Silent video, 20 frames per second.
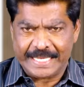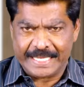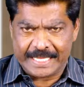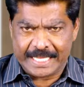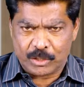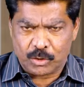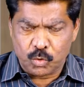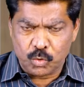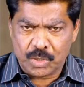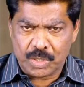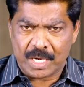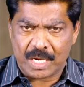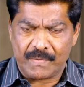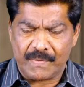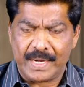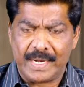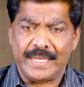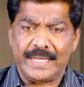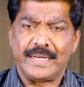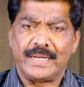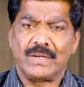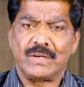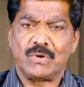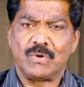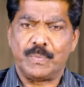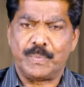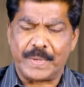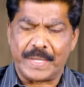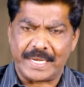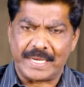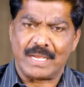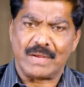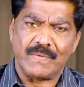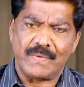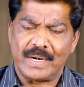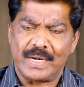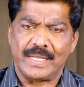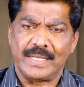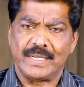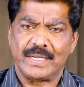இந்த துக்க வெள்ளி என்றும் பெரிய
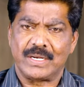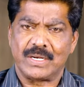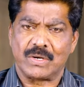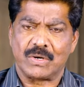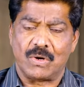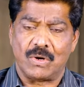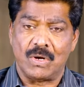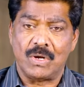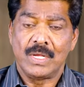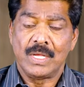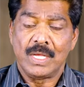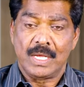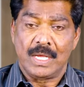வெள்ளி என்றும்